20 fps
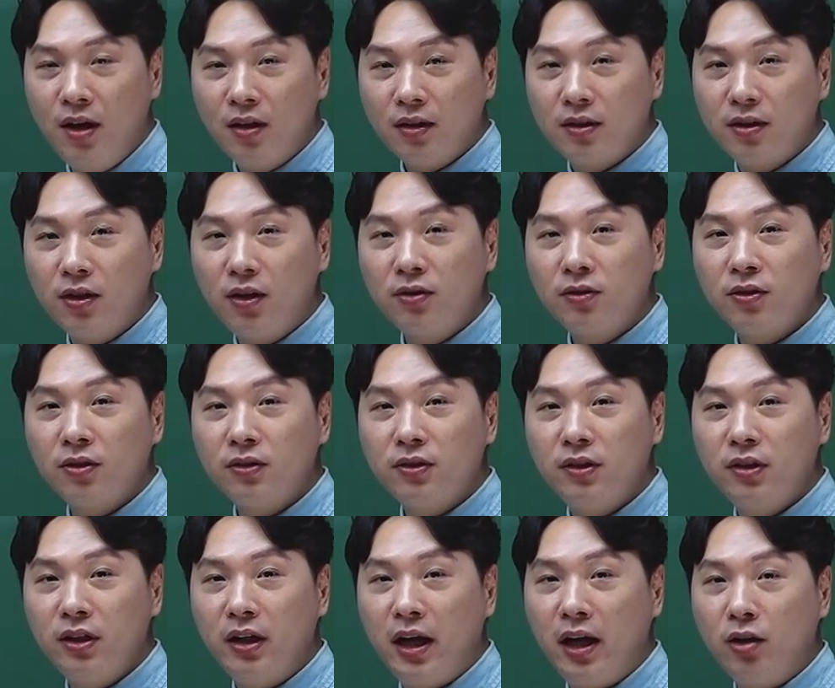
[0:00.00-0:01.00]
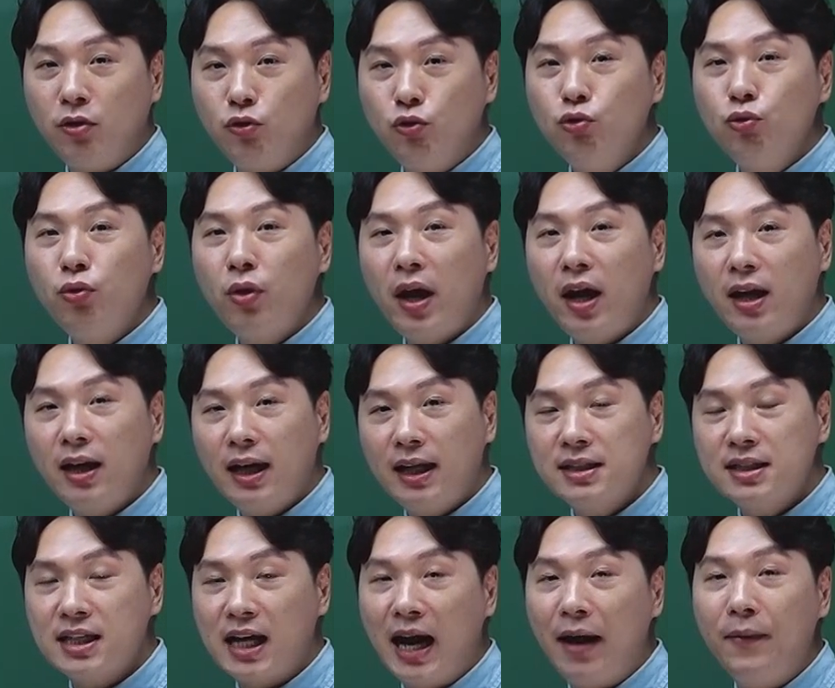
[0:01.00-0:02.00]
그런 것들의
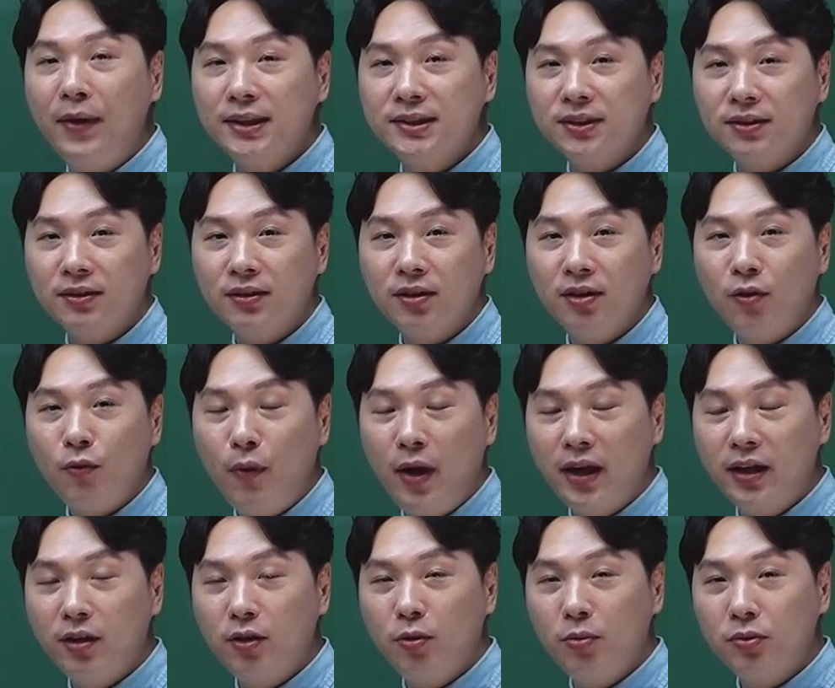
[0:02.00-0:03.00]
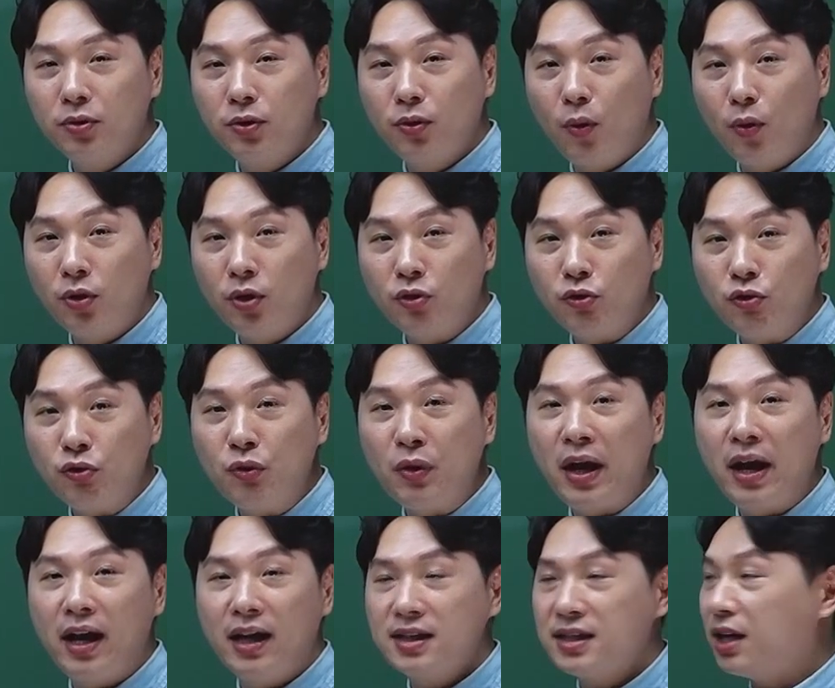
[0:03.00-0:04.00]
유해한 자외선 외기로부터 오는
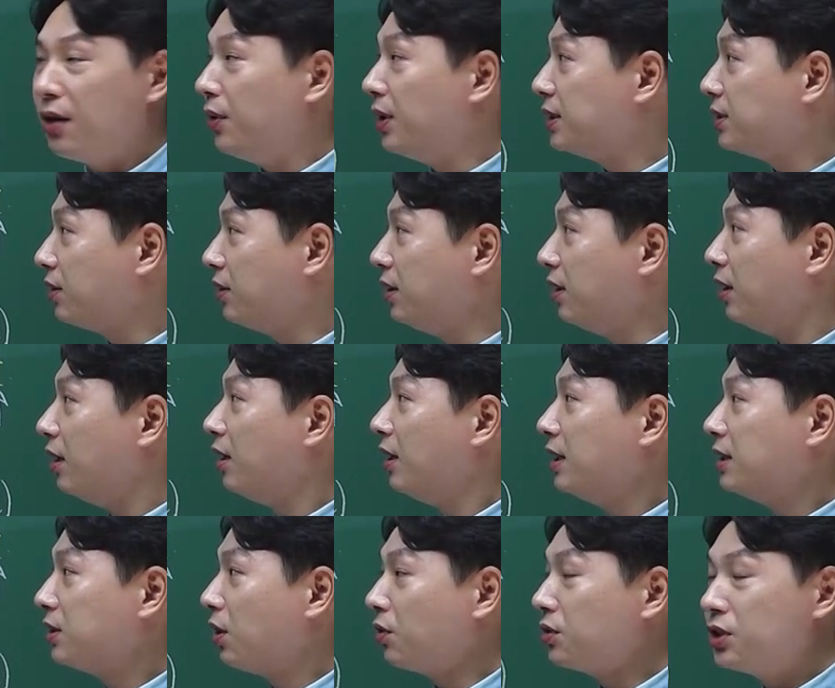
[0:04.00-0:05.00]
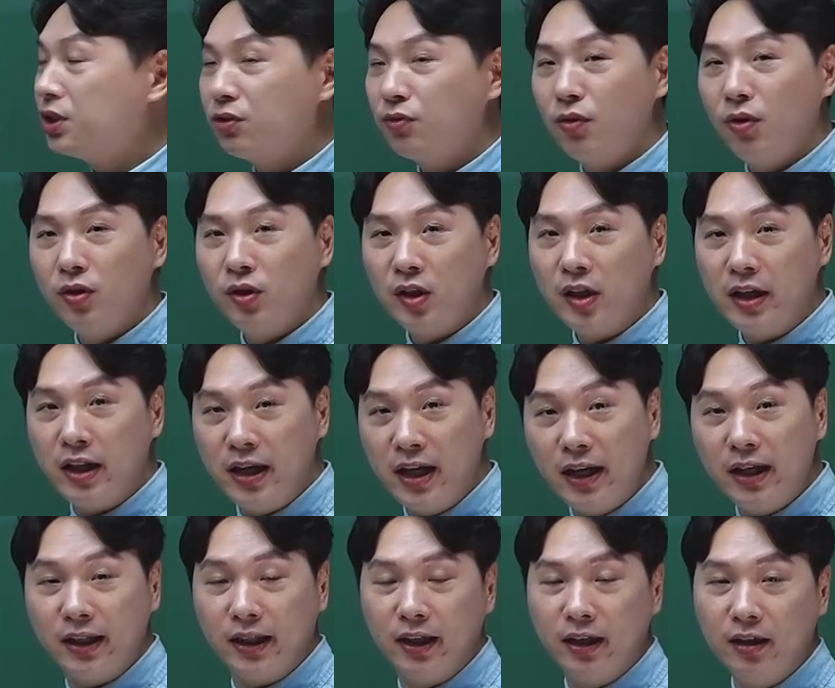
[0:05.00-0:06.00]
유해한 자외선을 성층권에
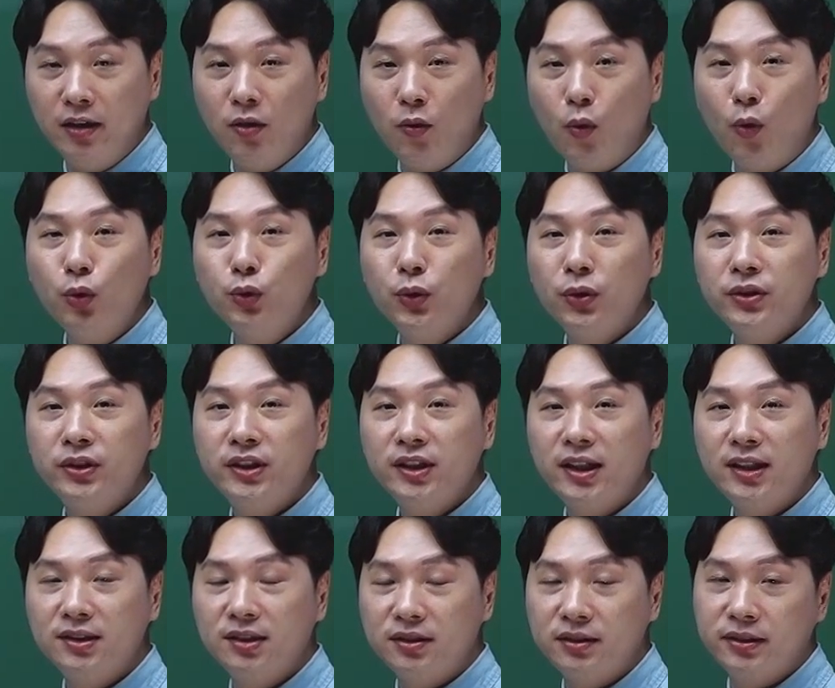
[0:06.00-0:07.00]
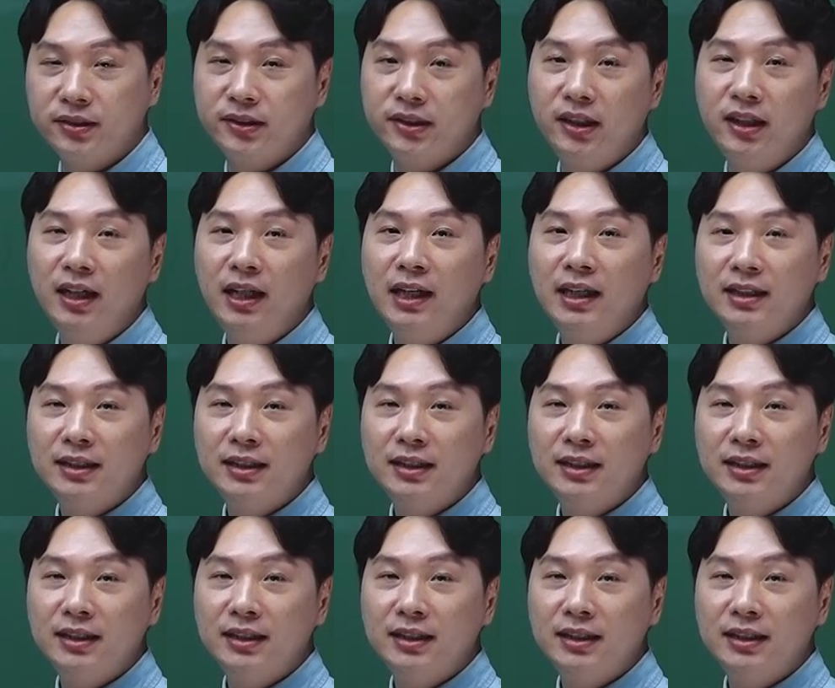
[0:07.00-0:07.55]
있는 오존층에서 그것을